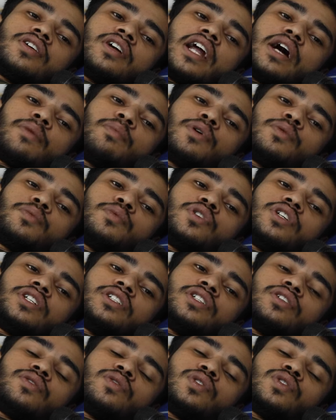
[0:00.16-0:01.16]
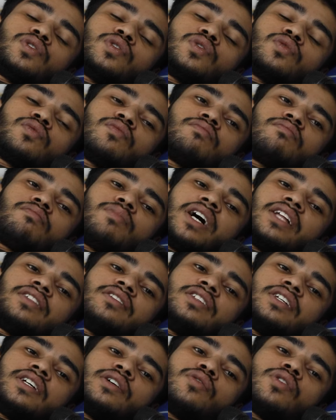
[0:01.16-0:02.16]
রাবার বুলেট ইউজ বাদ
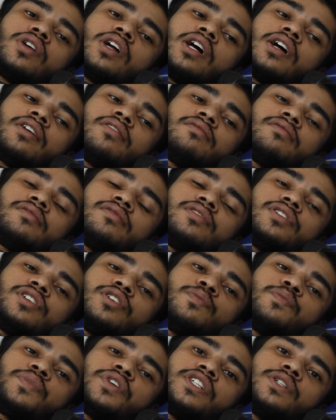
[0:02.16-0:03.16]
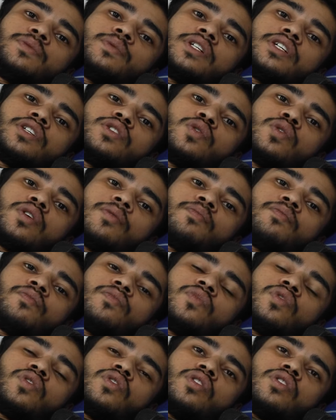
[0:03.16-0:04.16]
দিয়ে ওরা বিজিবি কিছু
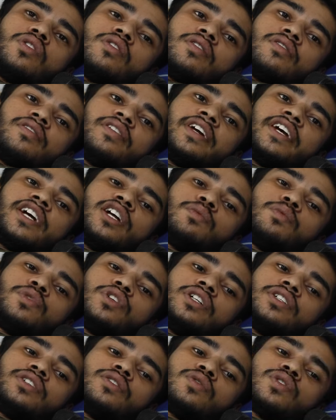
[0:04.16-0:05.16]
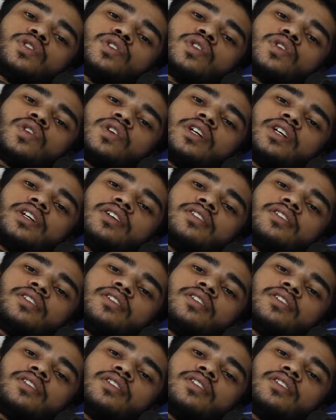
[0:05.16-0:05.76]
রিয়েল বুলেট ইউজ করে